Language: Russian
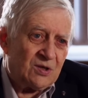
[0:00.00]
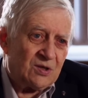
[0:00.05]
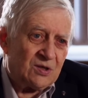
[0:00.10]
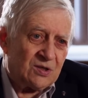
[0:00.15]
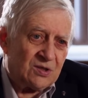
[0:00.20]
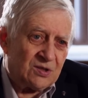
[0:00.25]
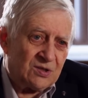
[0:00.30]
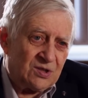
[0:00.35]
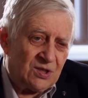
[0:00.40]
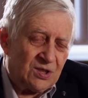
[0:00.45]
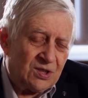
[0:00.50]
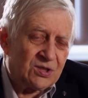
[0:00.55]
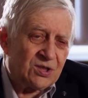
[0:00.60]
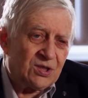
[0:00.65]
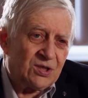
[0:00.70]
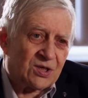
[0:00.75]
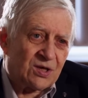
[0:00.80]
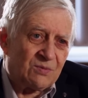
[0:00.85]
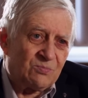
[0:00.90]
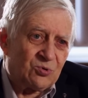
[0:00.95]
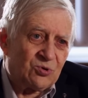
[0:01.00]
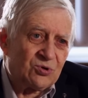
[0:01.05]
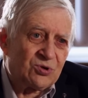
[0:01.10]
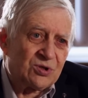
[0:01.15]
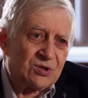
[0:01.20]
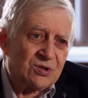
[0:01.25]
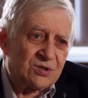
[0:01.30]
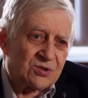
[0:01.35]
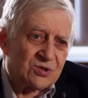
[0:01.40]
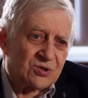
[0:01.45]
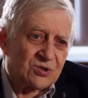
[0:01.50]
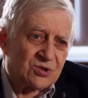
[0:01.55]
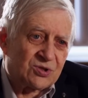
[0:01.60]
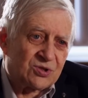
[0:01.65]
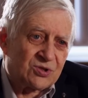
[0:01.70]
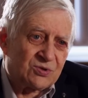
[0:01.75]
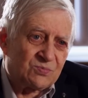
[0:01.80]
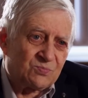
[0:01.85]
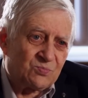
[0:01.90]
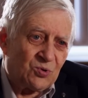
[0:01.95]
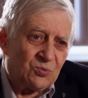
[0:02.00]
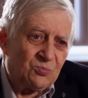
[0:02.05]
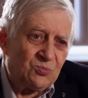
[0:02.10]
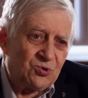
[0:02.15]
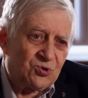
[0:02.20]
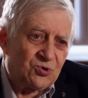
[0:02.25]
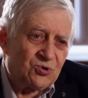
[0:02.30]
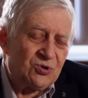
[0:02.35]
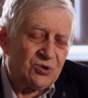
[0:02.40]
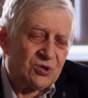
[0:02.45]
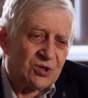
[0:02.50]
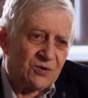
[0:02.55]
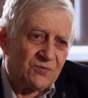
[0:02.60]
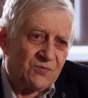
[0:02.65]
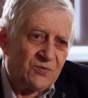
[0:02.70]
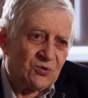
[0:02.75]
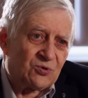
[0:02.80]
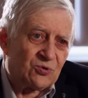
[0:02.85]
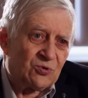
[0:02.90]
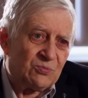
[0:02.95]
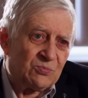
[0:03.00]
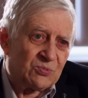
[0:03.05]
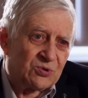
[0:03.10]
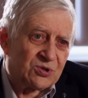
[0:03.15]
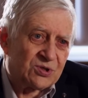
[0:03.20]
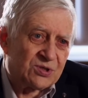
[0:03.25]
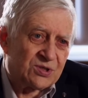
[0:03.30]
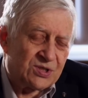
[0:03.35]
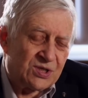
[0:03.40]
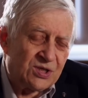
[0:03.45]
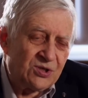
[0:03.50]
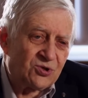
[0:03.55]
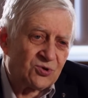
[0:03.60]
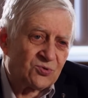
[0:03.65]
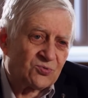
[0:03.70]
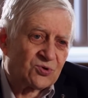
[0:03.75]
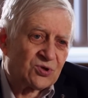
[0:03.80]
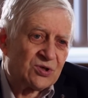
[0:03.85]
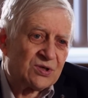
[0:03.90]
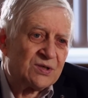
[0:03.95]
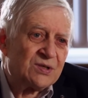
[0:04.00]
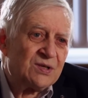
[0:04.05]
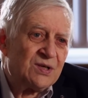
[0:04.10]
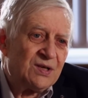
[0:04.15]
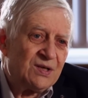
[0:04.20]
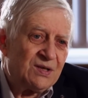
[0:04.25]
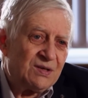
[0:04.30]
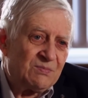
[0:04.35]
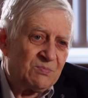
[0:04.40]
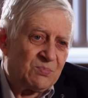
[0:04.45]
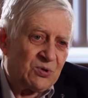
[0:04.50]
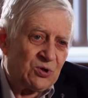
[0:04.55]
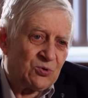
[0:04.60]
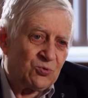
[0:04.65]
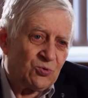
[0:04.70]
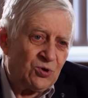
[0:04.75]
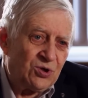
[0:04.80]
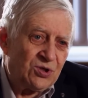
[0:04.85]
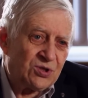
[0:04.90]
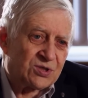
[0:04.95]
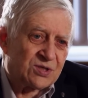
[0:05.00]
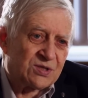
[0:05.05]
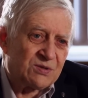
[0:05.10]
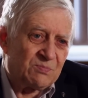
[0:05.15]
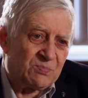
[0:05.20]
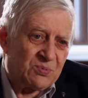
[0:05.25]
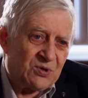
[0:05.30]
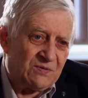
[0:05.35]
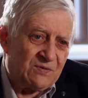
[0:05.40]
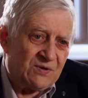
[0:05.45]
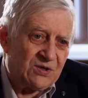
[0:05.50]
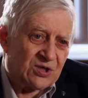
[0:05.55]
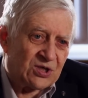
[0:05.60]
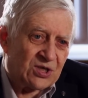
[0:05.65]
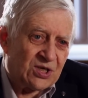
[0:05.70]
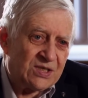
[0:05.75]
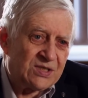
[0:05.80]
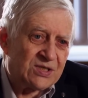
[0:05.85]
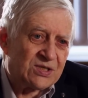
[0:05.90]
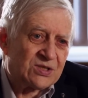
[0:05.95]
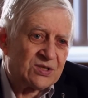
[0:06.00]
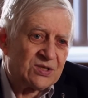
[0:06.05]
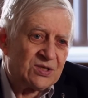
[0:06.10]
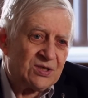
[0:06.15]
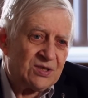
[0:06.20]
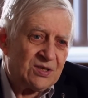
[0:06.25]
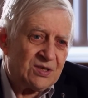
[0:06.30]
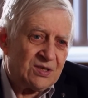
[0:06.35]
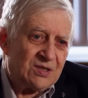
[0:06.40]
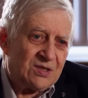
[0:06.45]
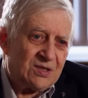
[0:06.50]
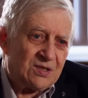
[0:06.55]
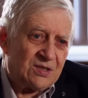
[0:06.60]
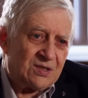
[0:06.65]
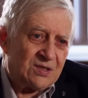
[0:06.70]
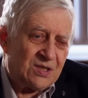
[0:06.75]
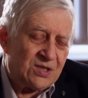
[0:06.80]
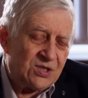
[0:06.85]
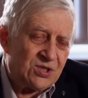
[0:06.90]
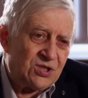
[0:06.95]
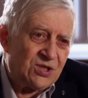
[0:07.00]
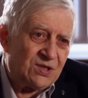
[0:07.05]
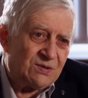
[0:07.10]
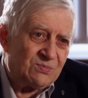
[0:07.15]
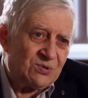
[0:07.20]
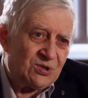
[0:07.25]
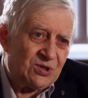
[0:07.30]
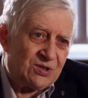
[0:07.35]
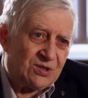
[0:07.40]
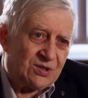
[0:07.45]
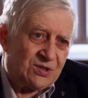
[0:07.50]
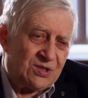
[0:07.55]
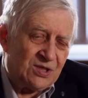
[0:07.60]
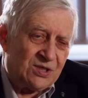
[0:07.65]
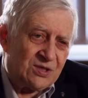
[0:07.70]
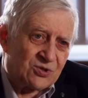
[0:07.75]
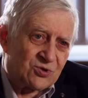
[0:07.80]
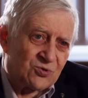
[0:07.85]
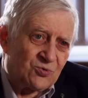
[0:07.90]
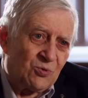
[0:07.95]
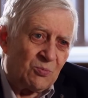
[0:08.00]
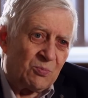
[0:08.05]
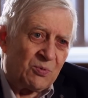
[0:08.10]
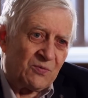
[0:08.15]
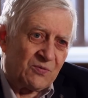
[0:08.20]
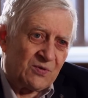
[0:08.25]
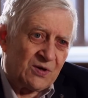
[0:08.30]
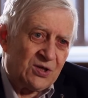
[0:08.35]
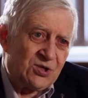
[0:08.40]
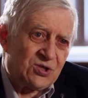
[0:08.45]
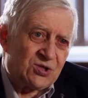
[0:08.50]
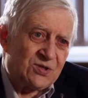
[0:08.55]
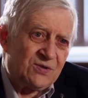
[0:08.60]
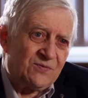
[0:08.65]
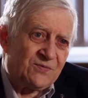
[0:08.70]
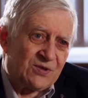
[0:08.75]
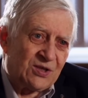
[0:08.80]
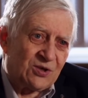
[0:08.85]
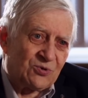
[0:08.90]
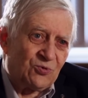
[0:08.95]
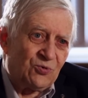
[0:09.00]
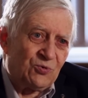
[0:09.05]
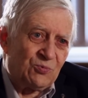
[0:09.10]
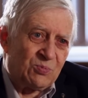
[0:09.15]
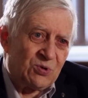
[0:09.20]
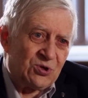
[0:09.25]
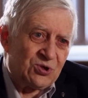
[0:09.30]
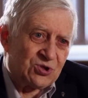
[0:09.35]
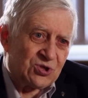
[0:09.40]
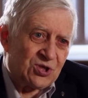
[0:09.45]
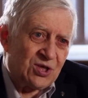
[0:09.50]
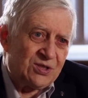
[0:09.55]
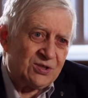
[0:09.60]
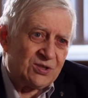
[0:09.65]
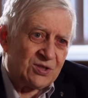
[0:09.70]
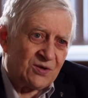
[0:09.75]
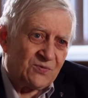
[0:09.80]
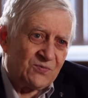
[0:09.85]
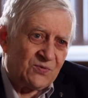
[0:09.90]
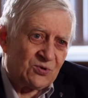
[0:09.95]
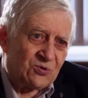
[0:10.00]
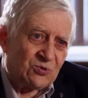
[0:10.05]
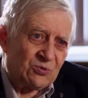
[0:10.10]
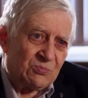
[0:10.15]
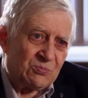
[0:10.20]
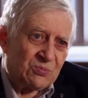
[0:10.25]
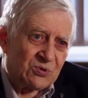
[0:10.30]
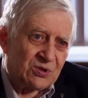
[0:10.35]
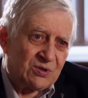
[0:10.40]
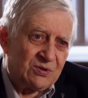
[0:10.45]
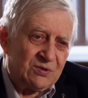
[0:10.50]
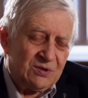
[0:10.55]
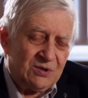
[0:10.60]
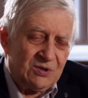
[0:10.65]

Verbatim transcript: Э, это работа с помощью интерферометра. Здесь уже приходится привлекать наземные телескопы в качестве второго плеча интерферометра.